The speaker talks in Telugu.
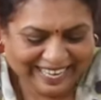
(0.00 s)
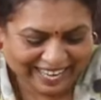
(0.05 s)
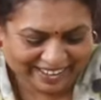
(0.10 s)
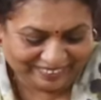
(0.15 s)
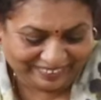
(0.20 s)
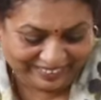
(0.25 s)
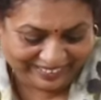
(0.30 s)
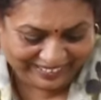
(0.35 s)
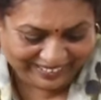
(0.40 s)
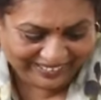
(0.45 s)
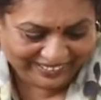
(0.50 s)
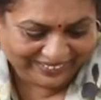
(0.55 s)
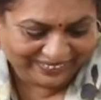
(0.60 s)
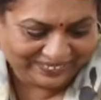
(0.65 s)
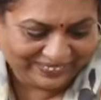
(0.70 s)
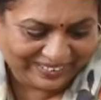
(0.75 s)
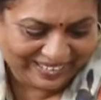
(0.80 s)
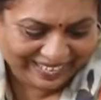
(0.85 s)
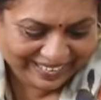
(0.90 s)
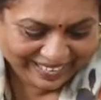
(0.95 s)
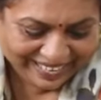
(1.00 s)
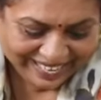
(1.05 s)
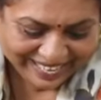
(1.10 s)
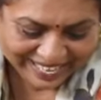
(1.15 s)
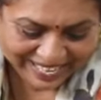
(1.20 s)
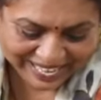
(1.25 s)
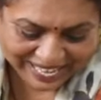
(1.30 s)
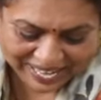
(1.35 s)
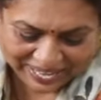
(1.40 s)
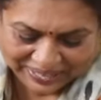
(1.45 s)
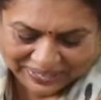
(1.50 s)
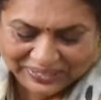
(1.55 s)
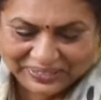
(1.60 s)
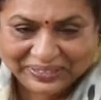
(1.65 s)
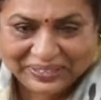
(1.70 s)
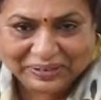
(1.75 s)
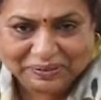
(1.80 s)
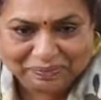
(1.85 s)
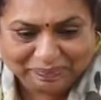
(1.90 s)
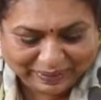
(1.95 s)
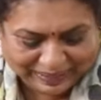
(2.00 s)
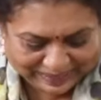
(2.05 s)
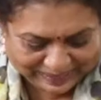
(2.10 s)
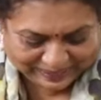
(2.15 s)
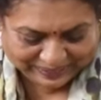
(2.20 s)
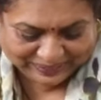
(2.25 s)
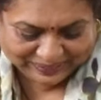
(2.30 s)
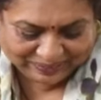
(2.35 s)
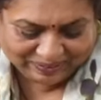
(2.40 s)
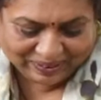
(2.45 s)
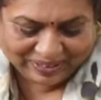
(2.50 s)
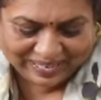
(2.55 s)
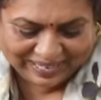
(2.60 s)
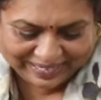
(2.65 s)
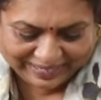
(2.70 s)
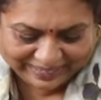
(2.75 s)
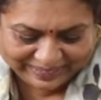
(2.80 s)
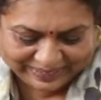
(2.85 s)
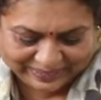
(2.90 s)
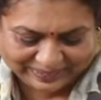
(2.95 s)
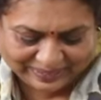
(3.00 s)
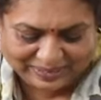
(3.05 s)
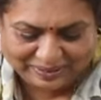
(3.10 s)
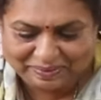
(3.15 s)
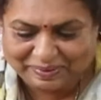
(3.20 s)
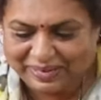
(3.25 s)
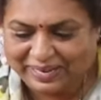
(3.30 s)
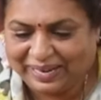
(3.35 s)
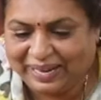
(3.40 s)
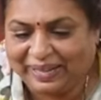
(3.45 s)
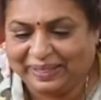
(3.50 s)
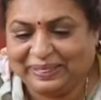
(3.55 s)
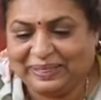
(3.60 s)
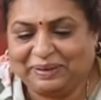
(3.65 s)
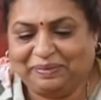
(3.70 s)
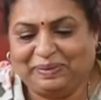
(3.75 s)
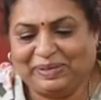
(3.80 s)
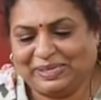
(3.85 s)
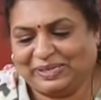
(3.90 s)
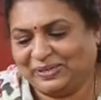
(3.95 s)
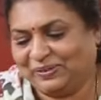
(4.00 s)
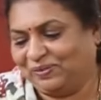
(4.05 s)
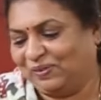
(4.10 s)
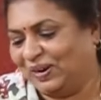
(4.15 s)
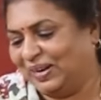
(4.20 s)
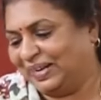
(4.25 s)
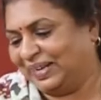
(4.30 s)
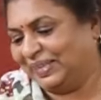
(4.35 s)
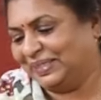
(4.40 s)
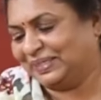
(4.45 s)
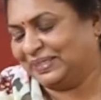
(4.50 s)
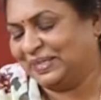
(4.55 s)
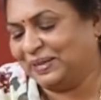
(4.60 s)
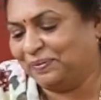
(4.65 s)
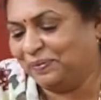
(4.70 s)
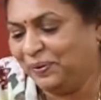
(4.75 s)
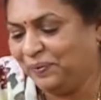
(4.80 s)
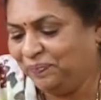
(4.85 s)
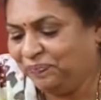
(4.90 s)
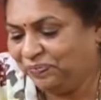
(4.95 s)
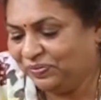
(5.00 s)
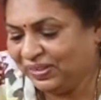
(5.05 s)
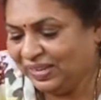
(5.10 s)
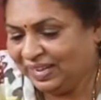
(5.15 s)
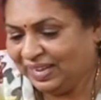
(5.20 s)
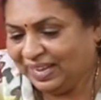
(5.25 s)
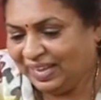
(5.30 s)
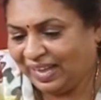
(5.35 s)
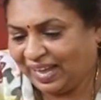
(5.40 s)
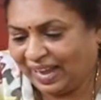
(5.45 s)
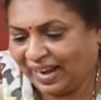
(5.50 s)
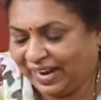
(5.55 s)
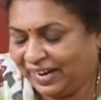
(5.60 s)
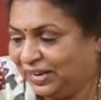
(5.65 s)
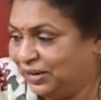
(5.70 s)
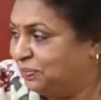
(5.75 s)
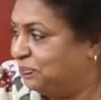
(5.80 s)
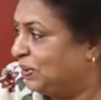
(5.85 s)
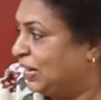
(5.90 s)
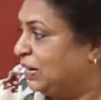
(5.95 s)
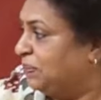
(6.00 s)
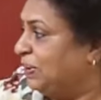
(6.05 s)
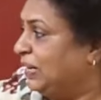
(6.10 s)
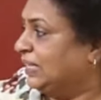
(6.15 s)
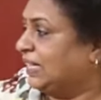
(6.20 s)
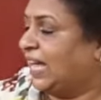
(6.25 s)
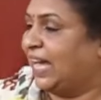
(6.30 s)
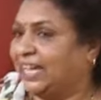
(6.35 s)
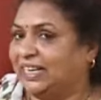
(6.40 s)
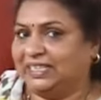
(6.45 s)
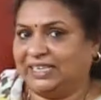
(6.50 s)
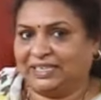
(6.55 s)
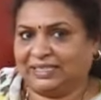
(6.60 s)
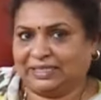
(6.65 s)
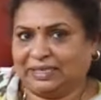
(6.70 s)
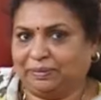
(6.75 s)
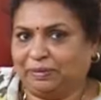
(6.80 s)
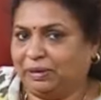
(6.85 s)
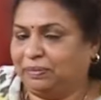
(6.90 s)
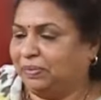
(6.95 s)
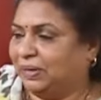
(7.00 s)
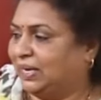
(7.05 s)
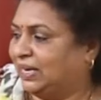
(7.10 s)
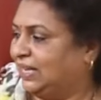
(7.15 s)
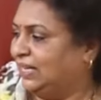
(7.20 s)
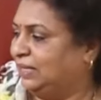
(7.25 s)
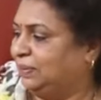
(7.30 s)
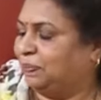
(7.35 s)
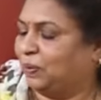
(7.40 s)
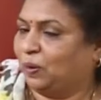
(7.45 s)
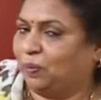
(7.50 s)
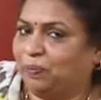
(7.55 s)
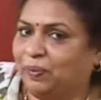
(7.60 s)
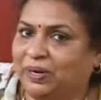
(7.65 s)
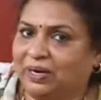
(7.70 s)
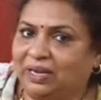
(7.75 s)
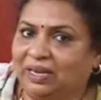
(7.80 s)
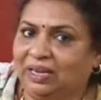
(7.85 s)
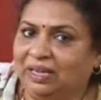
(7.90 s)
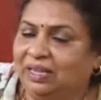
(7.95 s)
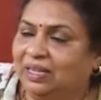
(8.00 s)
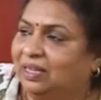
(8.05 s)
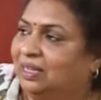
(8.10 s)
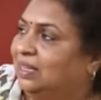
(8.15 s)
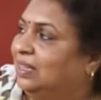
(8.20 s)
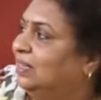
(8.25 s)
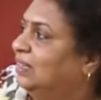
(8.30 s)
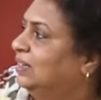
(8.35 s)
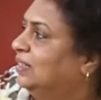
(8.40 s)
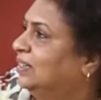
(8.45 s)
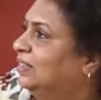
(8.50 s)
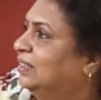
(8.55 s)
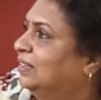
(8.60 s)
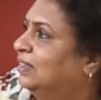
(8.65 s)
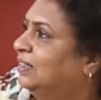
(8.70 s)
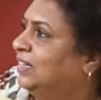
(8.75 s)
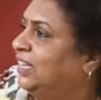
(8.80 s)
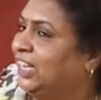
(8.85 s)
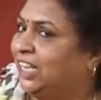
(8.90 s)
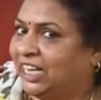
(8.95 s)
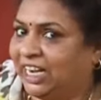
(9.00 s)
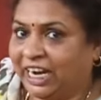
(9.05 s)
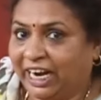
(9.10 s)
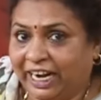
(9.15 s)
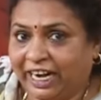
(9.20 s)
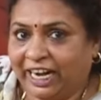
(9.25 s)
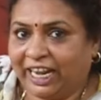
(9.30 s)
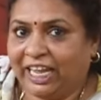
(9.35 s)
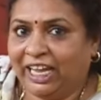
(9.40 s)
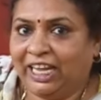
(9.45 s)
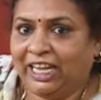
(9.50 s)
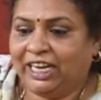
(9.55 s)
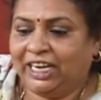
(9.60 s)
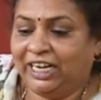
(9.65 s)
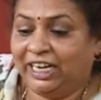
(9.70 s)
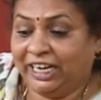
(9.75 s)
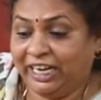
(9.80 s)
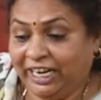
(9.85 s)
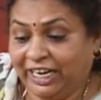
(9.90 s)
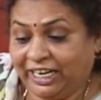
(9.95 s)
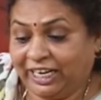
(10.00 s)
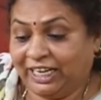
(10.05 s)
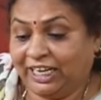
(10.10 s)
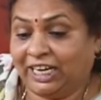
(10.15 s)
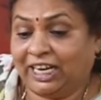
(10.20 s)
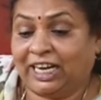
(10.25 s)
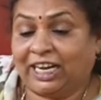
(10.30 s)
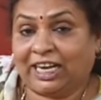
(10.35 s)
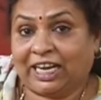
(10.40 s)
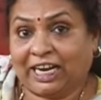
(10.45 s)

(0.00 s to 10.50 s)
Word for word: అవన్నీ కూడా ఎంత బెస్ట్ క్వాలిటీ ఇస్తున్నామంటే అంత బెస్ట్ క్వాలిటీ ఇస్తున్నాము అండ్ మనమే తయారు చేస్తాం అనమాట ఇది ప్రాపర్గా ఇక్కడనే నీట్గా